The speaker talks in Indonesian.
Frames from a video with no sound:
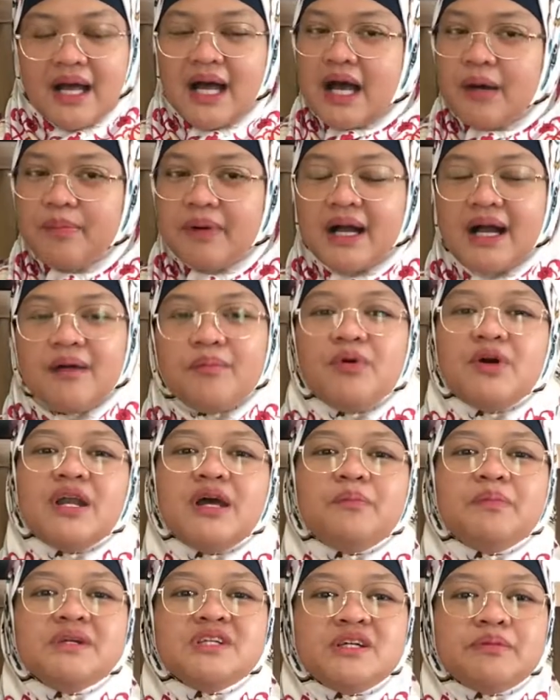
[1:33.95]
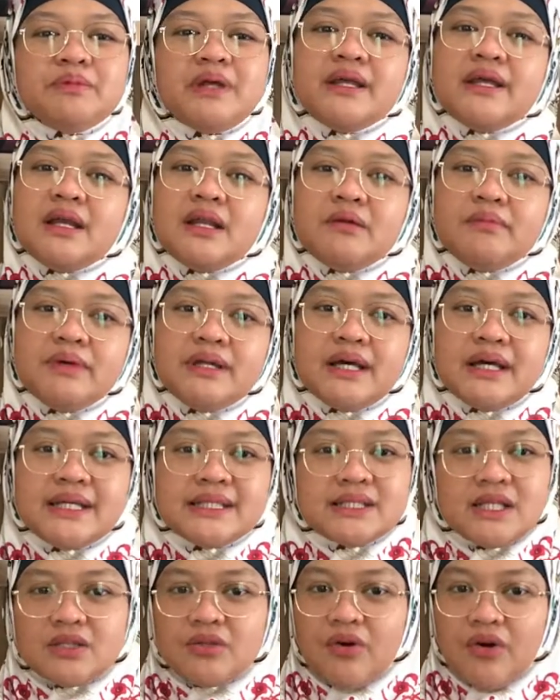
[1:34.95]
Apakah boleh penciptanya lebih dari
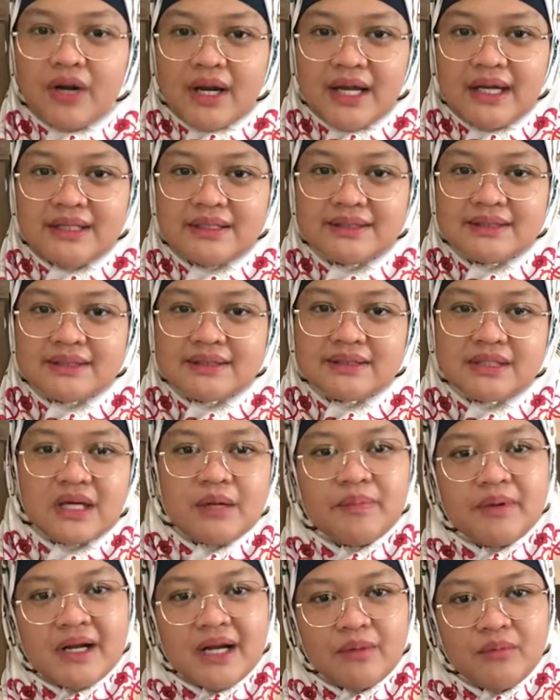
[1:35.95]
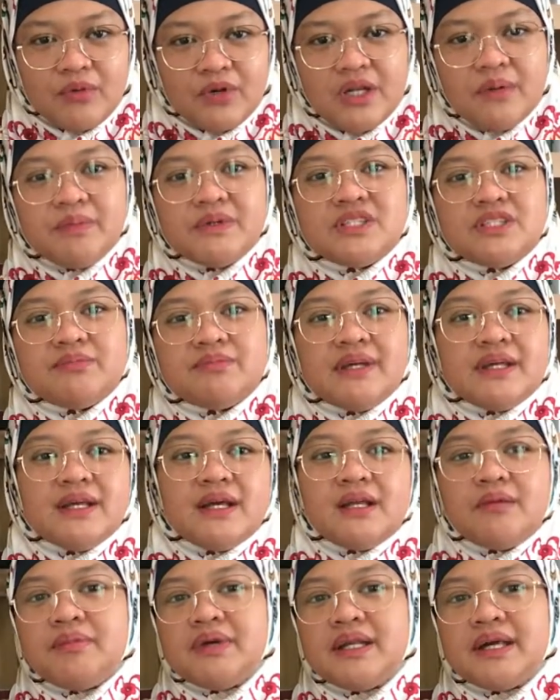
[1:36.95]
satu orang? Apakah boleh
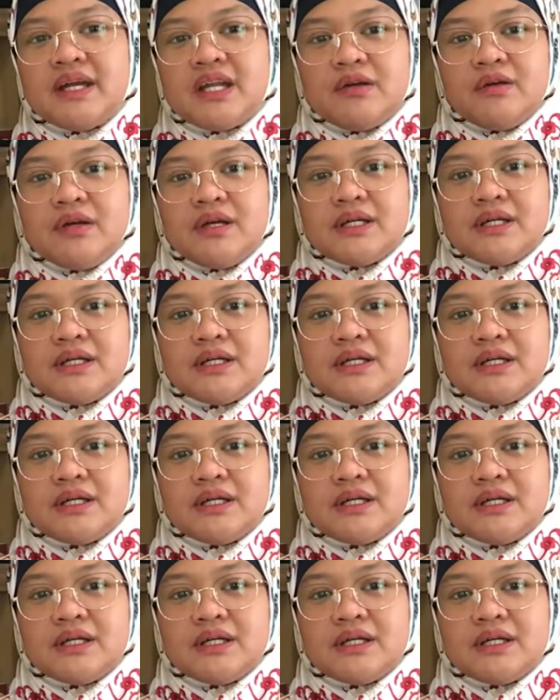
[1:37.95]
penciptanya lebih dari